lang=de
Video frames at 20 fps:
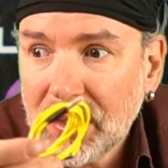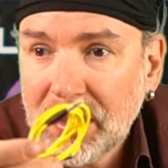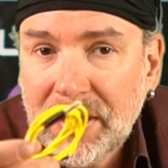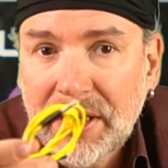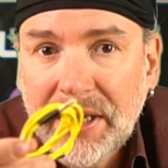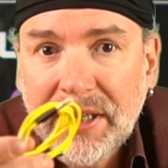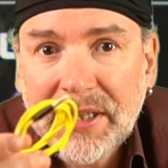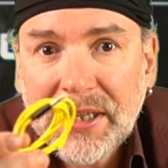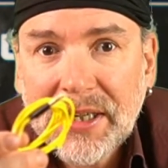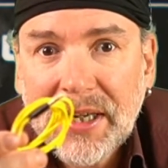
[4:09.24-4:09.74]

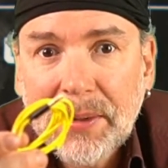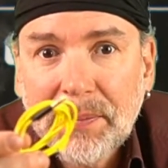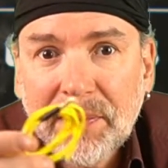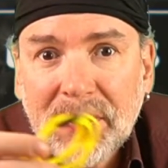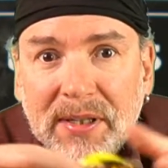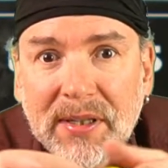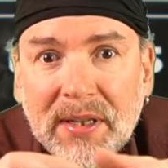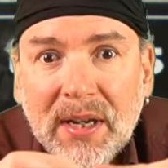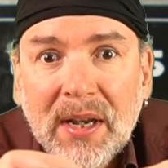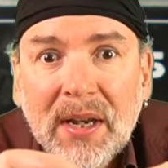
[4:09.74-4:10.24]
diese gibt
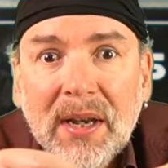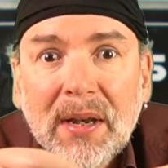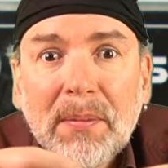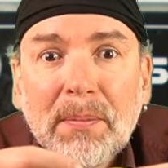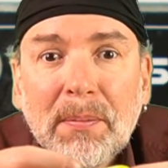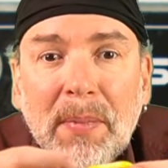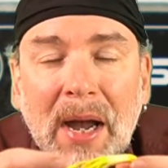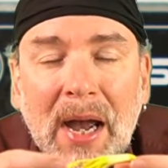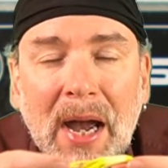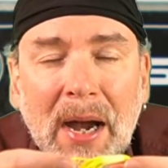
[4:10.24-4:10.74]
es
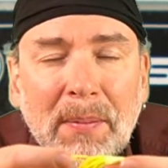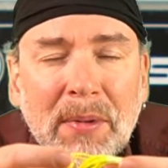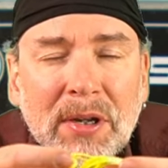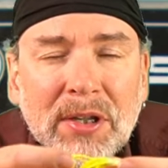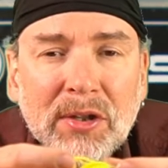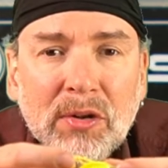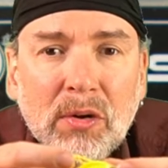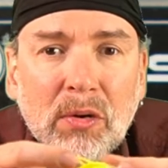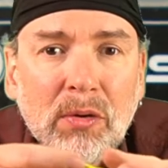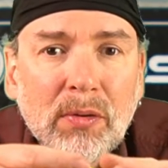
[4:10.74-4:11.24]
bei
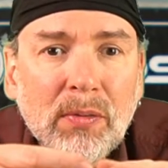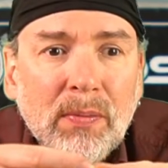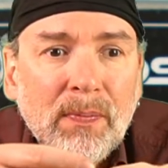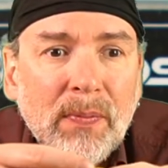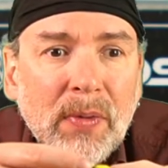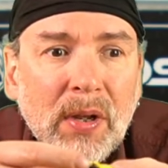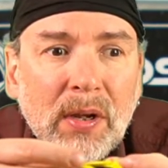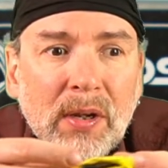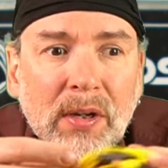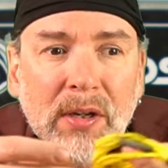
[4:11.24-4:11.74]
Amazon,
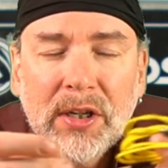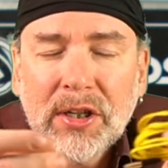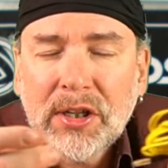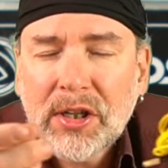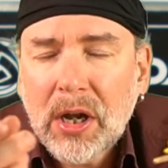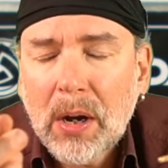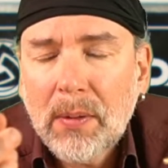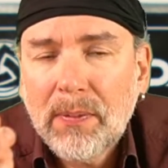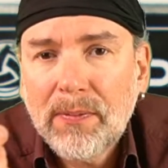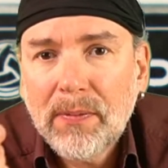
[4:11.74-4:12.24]
ich
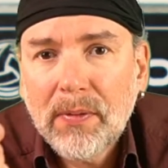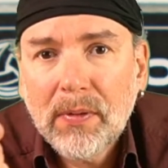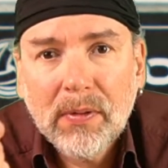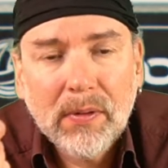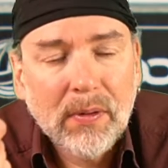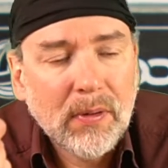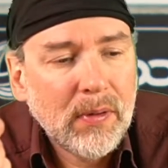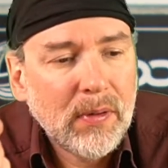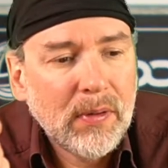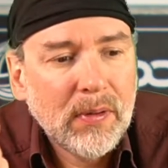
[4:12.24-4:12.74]
glaube,
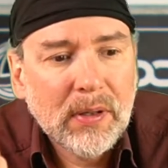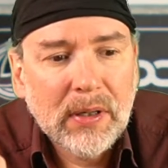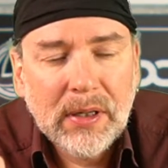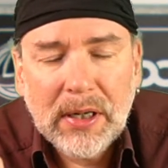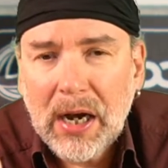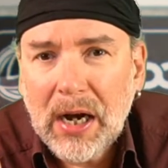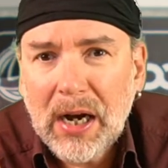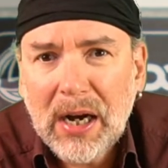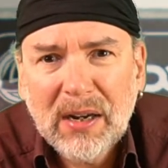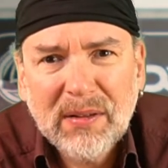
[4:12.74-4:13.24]

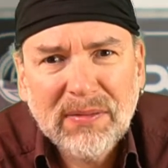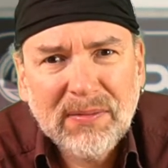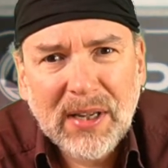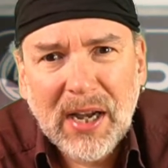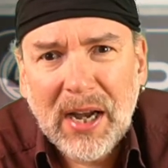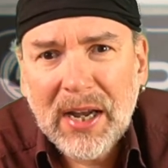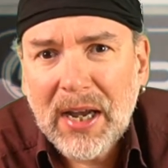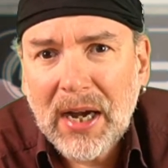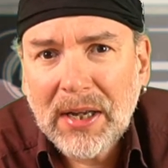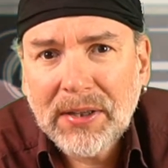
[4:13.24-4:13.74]
ja,
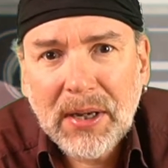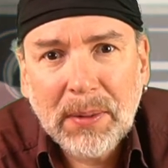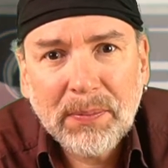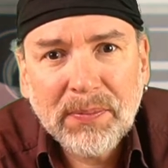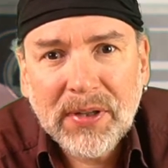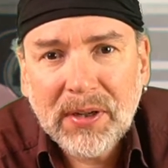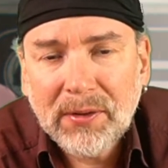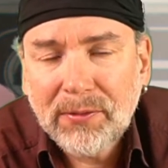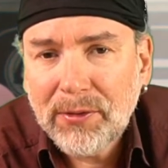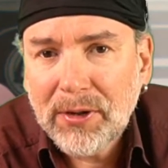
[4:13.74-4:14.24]
drei
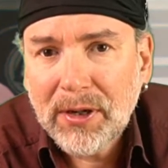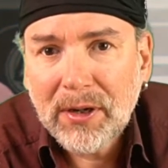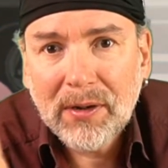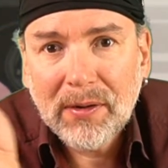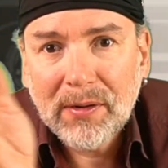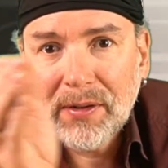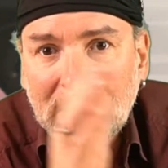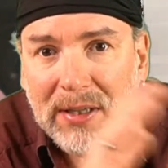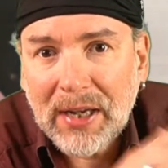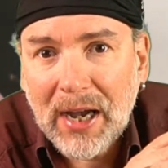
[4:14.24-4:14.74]
Adapter
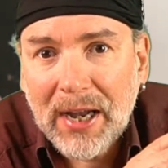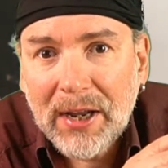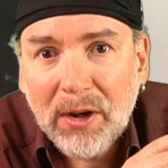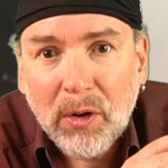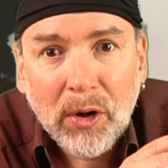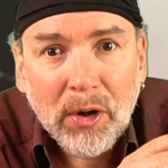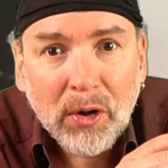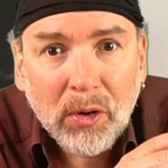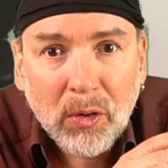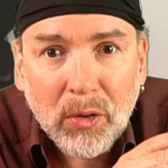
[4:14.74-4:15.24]
für 3
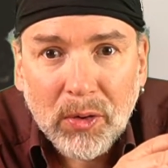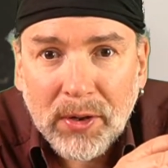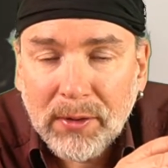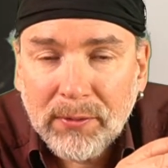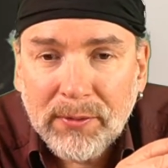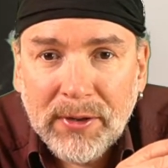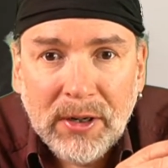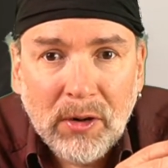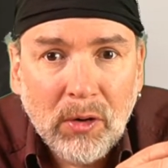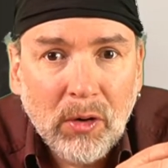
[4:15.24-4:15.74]
Euro oder
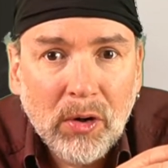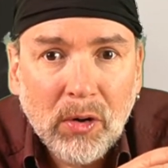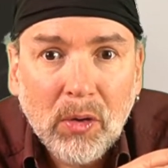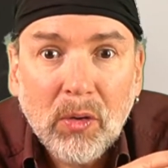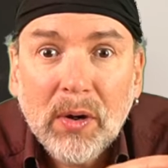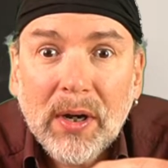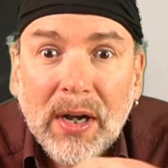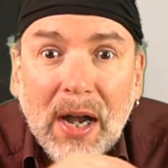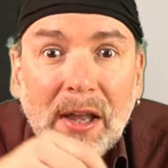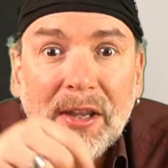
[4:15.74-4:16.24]
4
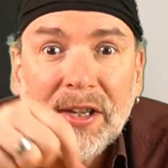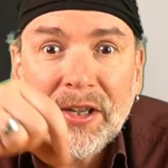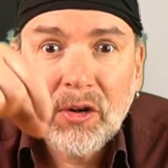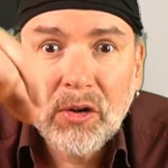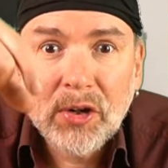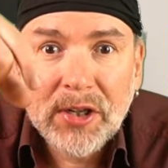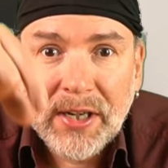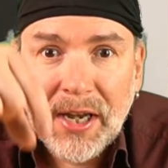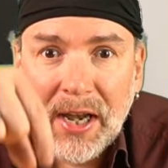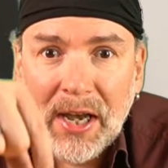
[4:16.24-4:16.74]
Euro. Kann ich
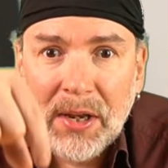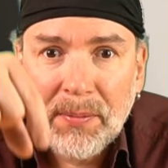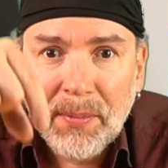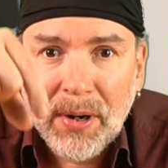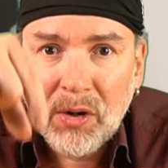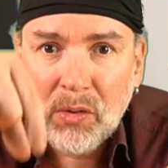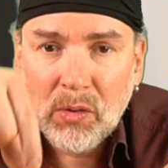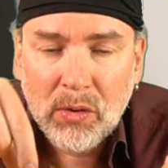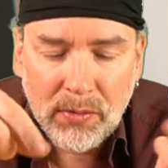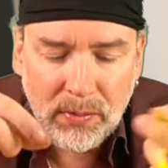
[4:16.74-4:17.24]
euch gerne
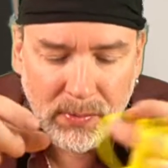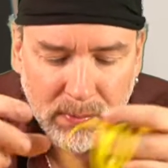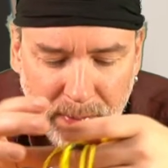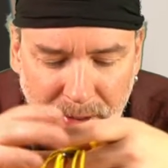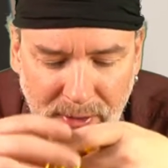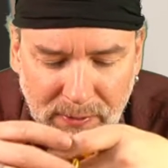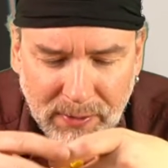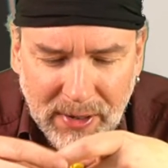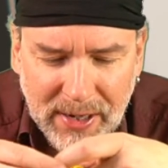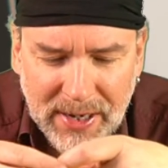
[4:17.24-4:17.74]
mal unten
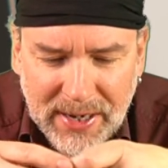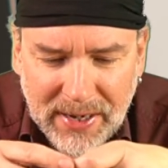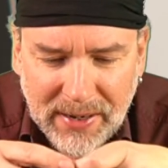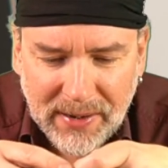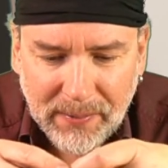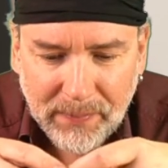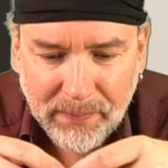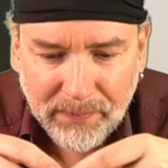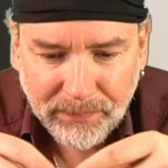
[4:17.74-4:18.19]
mit verlinken.